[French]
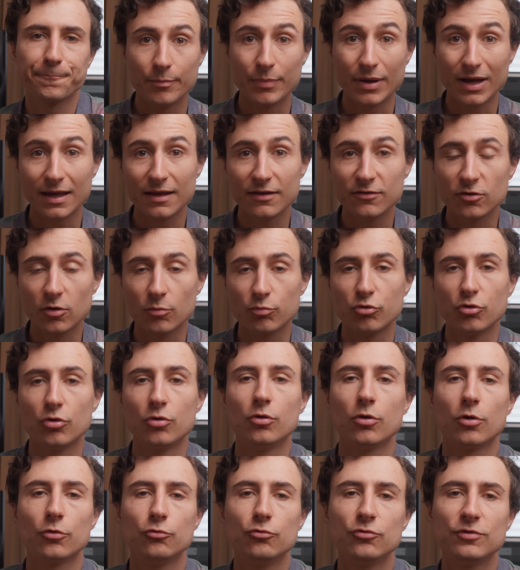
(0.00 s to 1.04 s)
Par exemple,
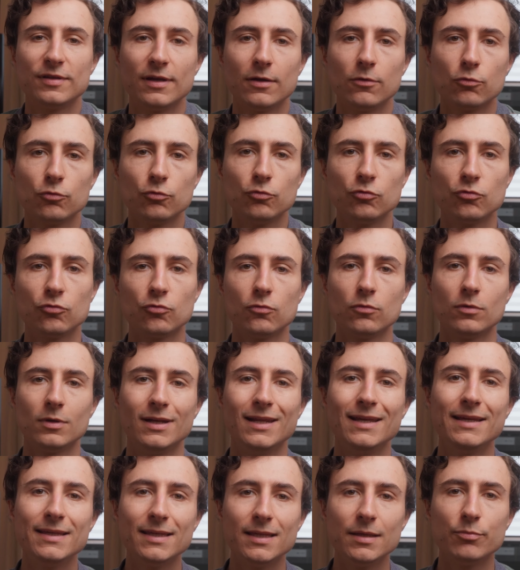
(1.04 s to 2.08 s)
lors du salon du son,
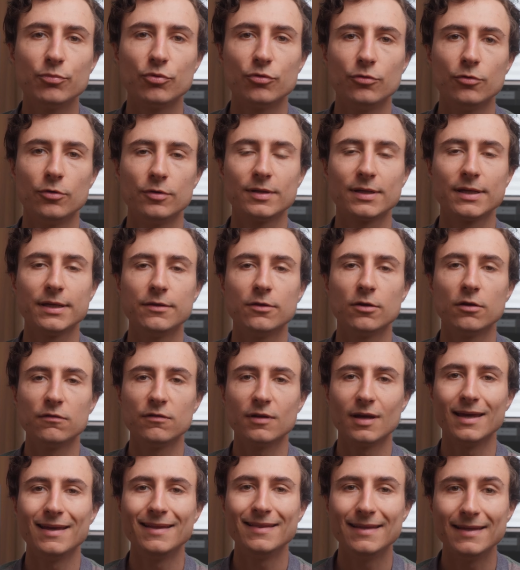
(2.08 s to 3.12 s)
l'équipe de
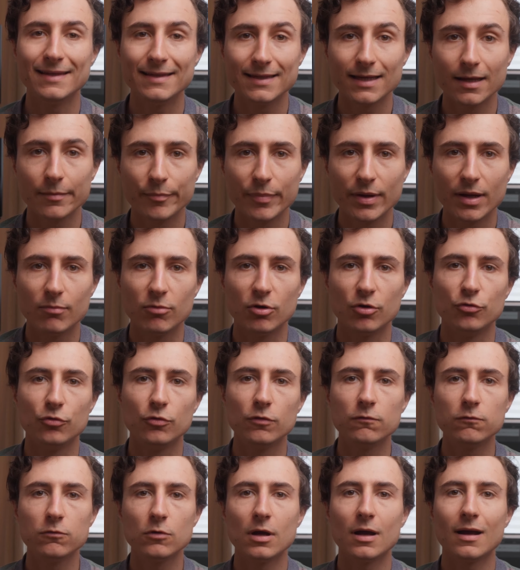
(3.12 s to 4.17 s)
Trinov a été capable
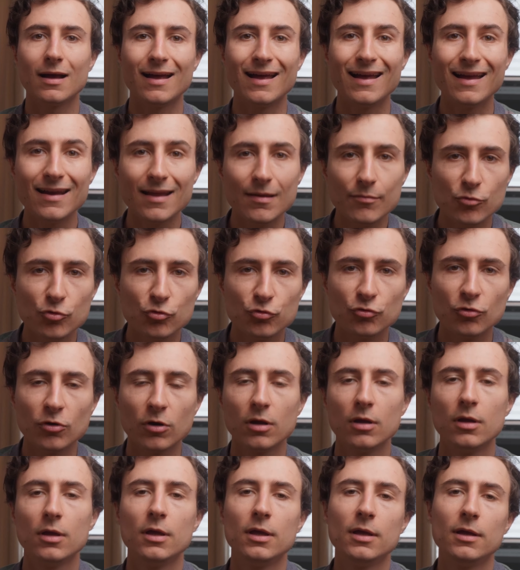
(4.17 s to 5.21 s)
de voir à la
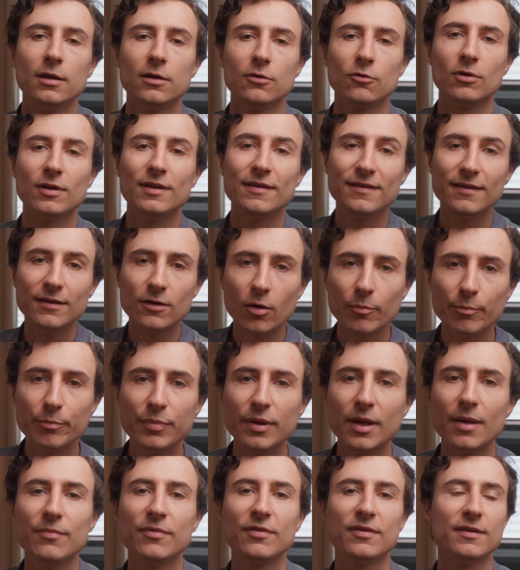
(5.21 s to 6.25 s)
mesure que les énormes
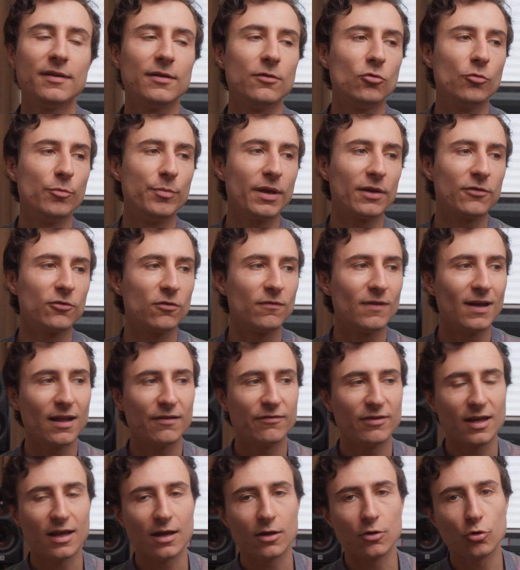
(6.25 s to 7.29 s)
PMC de Perceval
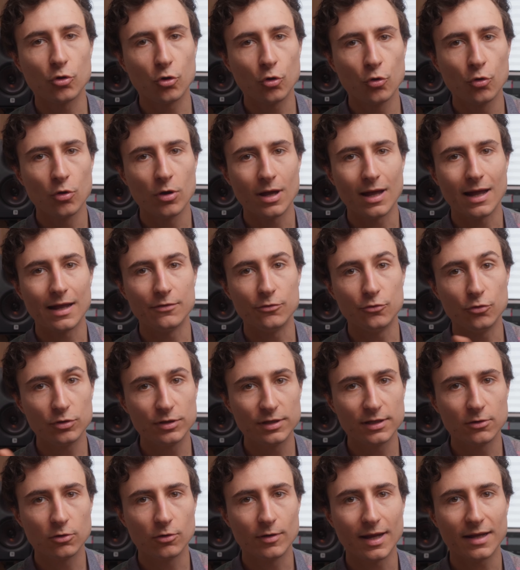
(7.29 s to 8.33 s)
avaient un creux à 2
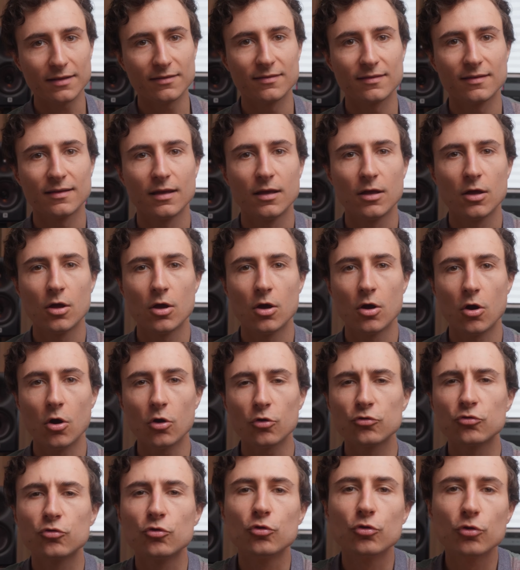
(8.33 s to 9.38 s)
kHz.
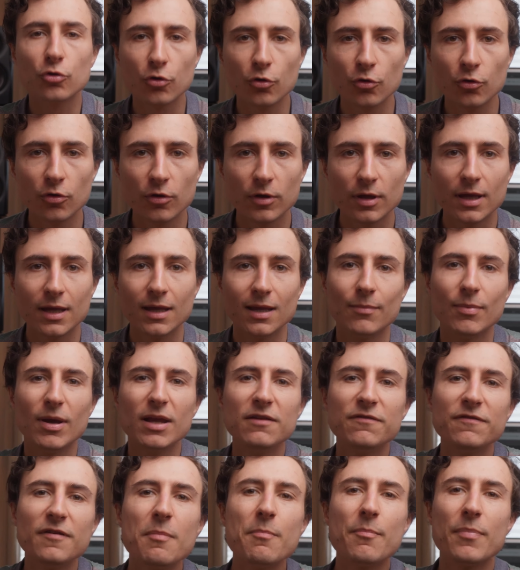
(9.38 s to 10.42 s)
Or ce creux, eh ben,
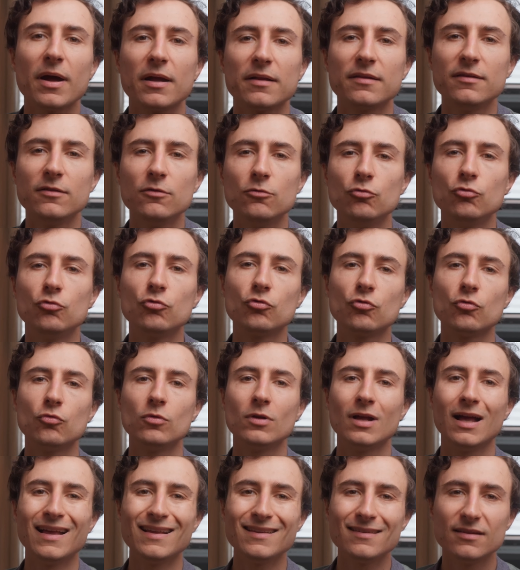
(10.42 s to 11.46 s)
il fait partie du
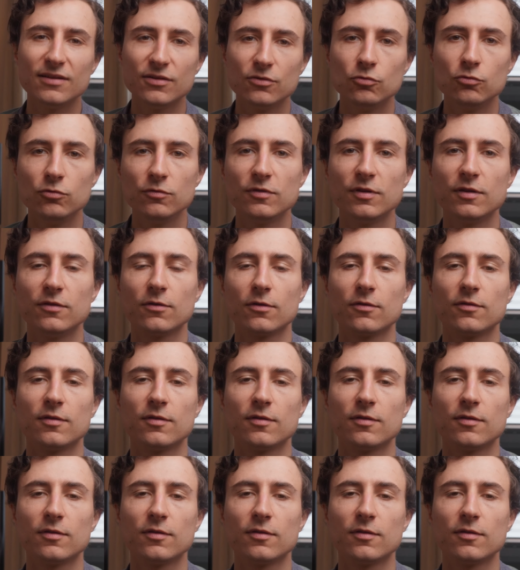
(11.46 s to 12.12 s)
son assez doux de ces